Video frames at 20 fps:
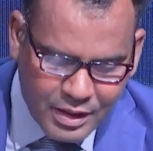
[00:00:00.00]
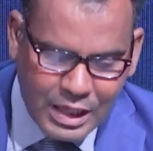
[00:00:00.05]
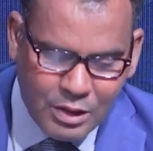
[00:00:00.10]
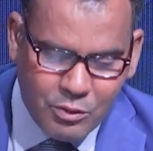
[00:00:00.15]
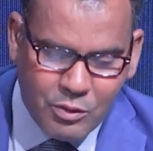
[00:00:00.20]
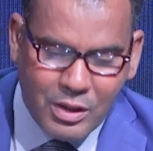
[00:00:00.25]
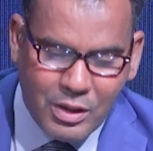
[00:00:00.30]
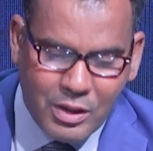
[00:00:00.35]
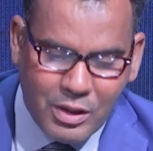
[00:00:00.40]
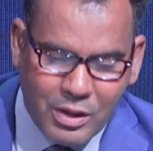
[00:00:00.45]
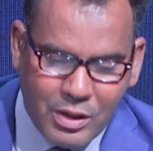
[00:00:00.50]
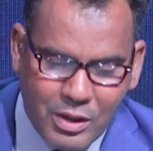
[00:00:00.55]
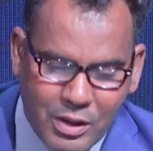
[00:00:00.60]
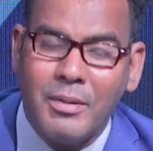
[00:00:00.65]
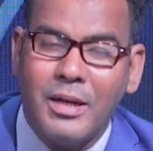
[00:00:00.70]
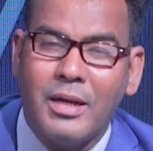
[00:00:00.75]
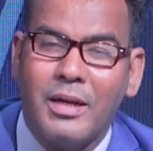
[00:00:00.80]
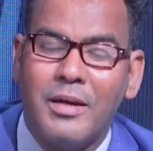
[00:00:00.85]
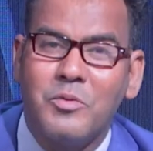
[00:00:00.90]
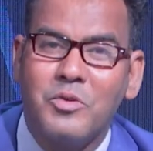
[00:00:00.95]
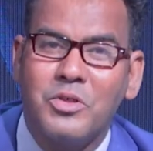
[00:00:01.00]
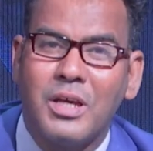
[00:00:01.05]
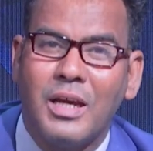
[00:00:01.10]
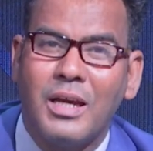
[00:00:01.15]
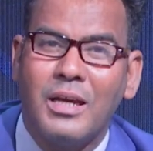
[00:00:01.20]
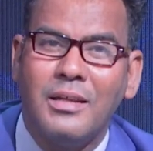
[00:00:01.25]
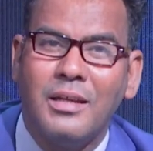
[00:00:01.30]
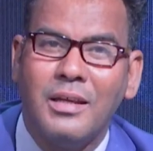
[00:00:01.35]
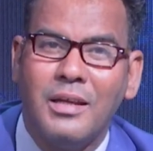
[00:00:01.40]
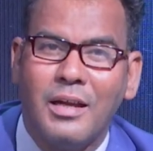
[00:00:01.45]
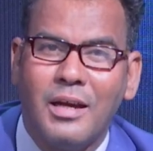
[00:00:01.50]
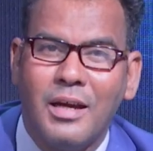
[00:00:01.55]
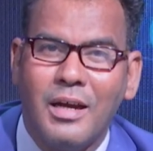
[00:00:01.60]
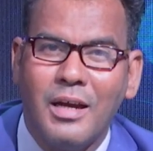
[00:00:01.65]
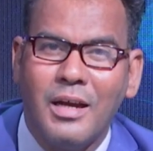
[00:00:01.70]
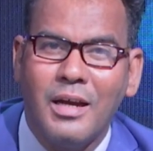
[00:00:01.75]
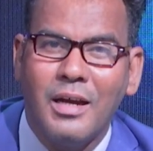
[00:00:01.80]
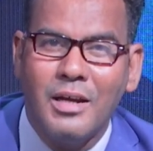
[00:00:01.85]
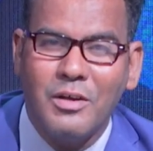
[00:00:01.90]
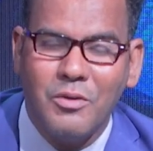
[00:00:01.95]
ظلال الخبر
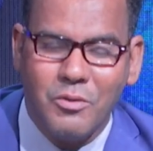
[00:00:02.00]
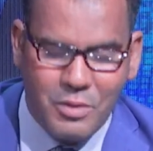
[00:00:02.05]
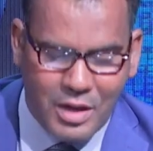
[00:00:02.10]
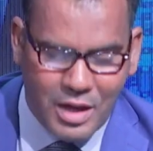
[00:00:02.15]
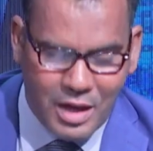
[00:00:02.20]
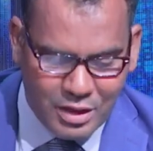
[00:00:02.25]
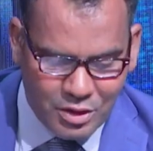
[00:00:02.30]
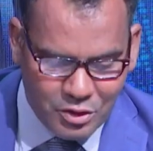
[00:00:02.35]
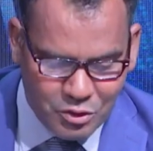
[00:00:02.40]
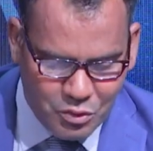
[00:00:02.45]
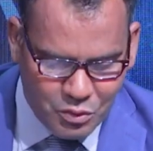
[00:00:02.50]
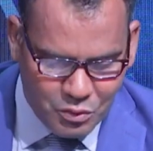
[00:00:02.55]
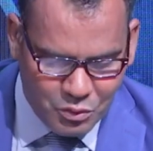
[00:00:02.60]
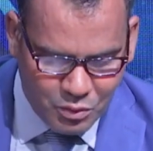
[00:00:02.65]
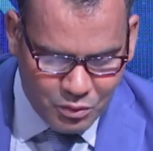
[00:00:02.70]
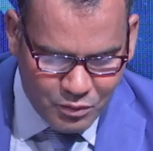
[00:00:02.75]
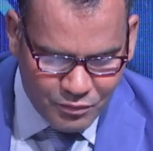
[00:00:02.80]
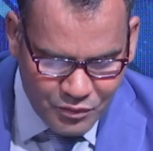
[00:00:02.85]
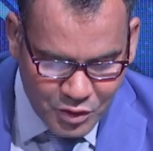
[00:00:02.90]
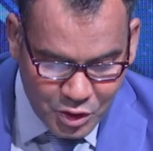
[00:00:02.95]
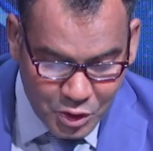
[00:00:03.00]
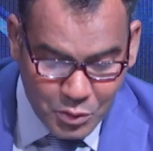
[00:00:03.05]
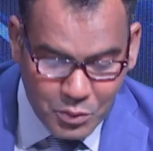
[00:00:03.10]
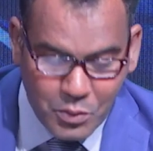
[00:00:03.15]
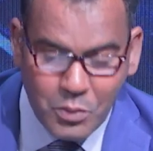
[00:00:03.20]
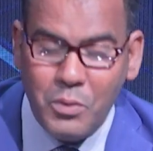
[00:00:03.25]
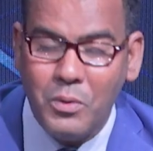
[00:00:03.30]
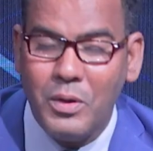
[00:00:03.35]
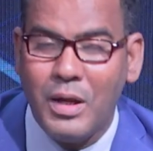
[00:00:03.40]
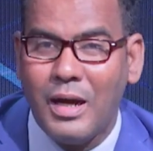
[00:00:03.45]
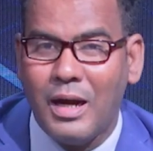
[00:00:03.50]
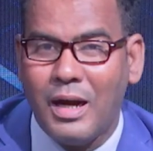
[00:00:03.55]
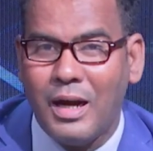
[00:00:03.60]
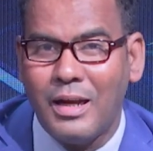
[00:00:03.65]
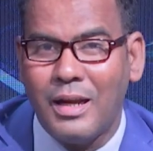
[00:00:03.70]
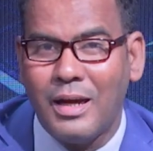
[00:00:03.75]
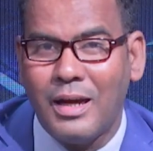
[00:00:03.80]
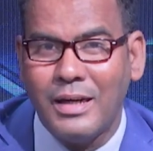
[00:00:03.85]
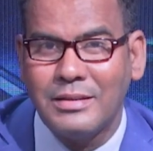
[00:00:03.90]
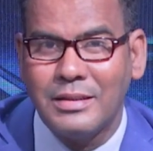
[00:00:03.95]
مشاهدينا يناقش في اولى
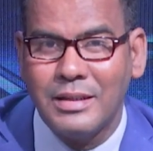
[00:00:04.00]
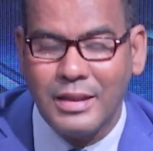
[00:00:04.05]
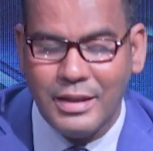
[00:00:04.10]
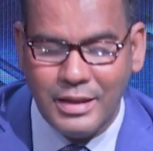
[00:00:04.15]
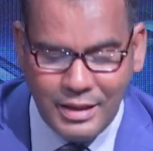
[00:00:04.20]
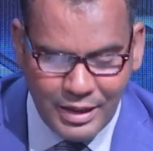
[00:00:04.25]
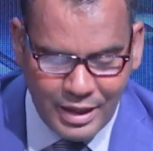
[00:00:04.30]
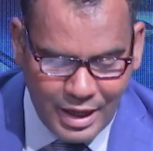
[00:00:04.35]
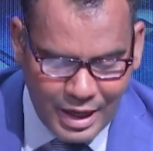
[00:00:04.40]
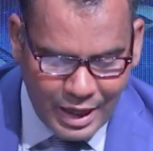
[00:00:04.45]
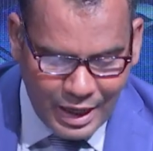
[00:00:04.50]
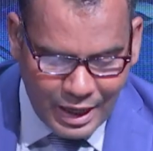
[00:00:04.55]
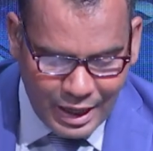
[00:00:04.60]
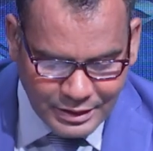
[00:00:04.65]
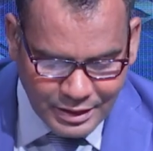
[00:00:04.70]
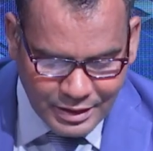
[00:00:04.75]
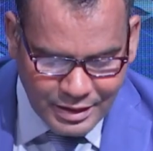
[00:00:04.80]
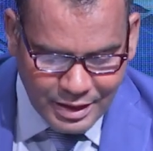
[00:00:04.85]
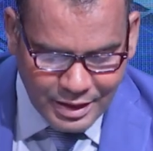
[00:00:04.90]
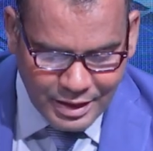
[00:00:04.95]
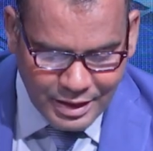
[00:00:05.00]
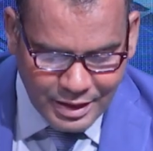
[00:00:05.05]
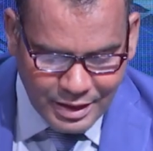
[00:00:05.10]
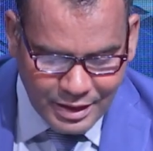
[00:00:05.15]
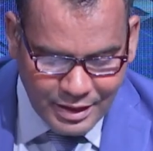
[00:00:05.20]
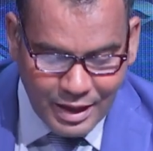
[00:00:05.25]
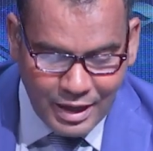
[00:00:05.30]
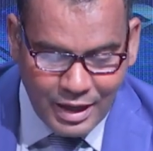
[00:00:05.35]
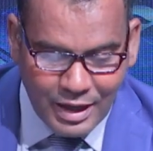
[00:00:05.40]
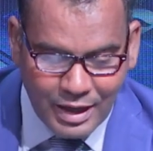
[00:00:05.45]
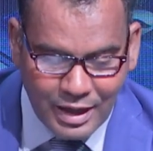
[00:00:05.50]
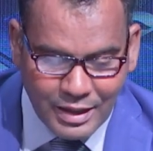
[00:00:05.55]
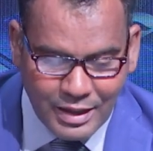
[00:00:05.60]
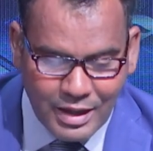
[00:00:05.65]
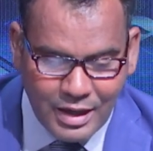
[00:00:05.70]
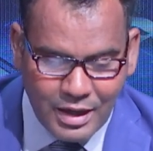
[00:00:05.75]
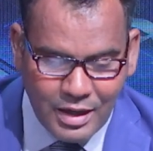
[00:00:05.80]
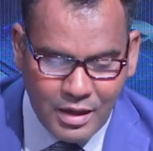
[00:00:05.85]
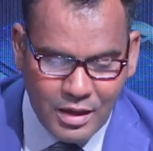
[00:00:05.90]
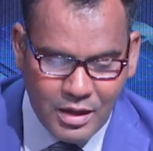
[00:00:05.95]
حلقاته حدثا
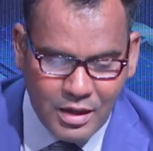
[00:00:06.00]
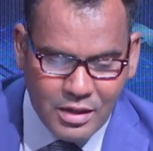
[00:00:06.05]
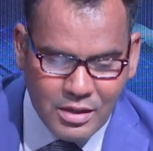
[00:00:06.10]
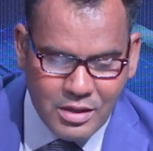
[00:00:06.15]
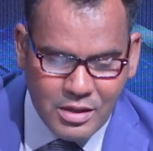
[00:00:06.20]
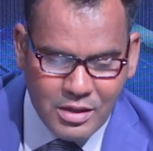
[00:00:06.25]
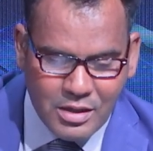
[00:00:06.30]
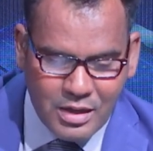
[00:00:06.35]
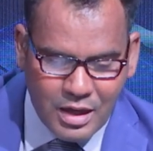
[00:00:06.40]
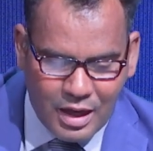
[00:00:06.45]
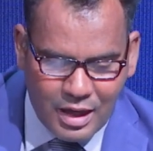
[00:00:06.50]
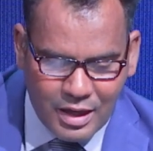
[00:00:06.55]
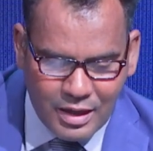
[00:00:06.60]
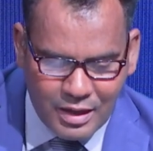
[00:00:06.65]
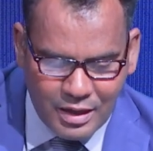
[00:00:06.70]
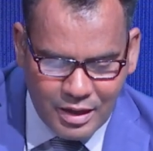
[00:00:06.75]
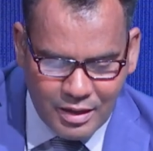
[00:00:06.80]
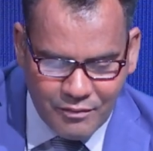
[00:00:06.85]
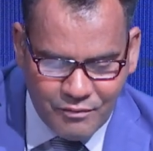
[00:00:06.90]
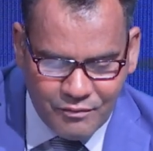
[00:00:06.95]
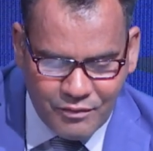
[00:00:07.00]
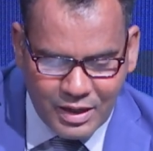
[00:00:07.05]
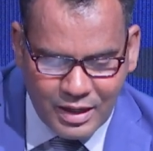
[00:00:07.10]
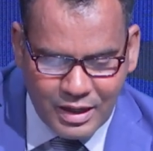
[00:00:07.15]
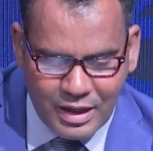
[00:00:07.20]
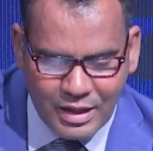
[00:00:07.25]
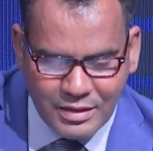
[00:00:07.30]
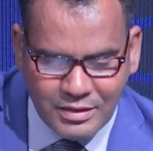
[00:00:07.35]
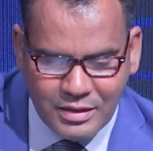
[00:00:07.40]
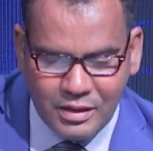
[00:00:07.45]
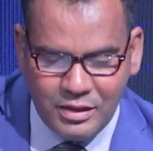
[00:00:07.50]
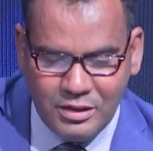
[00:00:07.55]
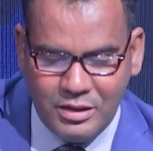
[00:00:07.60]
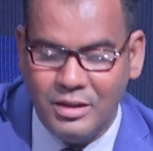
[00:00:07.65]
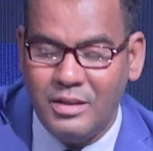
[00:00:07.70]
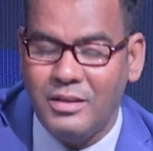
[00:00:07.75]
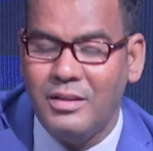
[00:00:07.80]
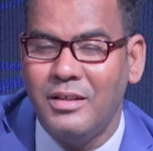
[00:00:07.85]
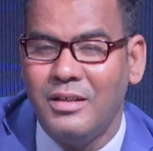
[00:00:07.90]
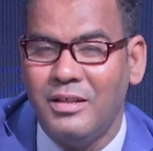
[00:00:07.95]
اخر جعل فرحه
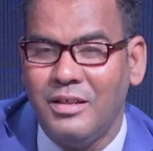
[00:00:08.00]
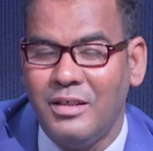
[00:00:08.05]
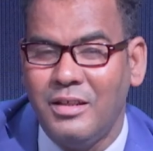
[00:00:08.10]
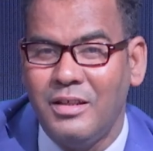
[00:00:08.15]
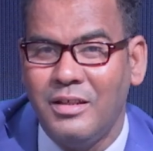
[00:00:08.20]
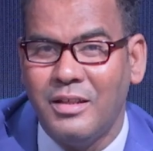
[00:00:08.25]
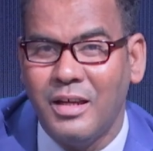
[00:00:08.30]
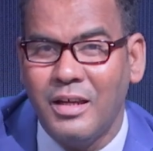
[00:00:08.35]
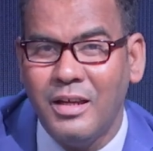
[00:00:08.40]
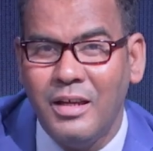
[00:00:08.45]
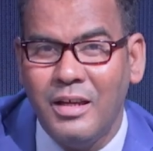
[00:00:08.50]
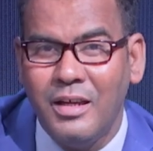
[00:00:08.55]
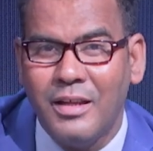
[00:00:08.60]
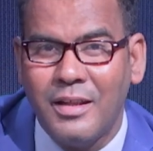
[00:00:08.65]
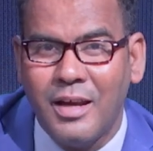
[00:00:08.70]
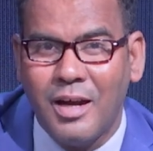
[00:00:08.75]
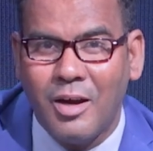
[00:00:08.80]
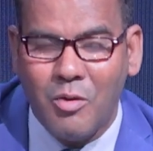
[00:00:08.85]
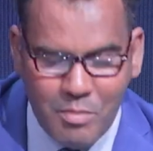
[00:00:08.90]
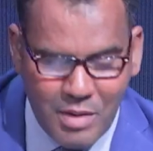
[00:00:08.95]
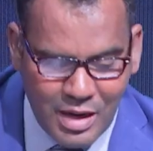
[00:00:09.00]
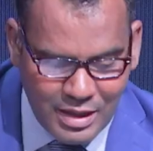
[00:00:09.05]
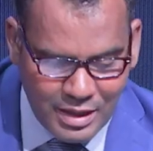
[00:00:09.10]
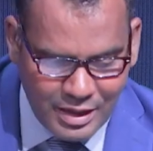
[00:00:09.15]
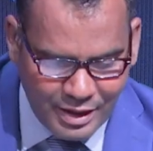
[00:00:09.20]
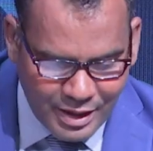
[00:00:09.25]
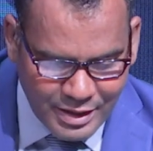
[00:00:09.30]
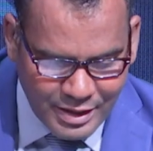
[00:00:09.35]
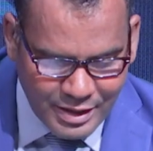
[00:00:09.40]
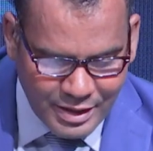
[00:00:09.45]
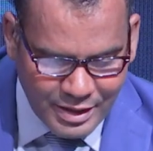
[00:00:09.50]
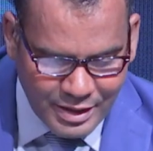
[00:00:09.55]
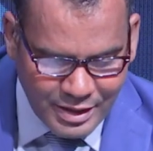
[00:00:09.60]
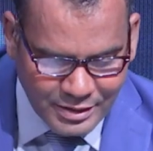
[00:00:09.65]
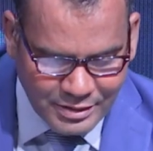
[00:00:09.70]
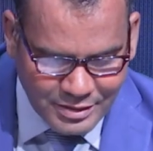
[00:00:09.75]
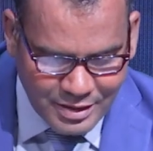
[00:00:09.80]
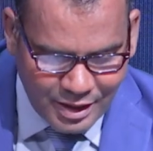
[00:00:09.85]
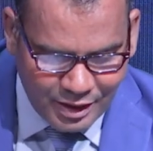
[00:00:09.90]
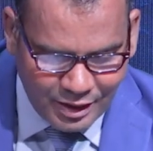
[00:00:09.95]
العيد عيدين لدى عمال قناه
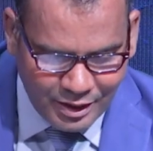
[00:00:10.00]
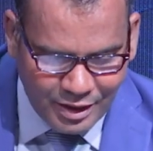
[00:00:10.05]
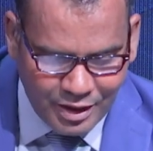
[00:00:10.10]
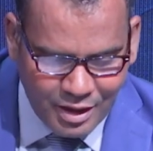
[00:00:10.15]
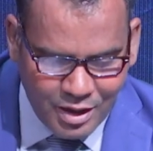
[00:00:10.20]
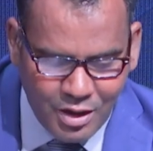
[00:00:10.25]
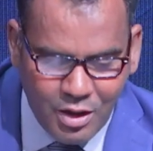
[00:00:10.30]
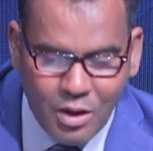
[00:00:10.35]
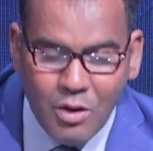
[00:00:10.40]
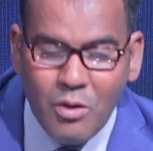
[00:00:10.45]
الساحل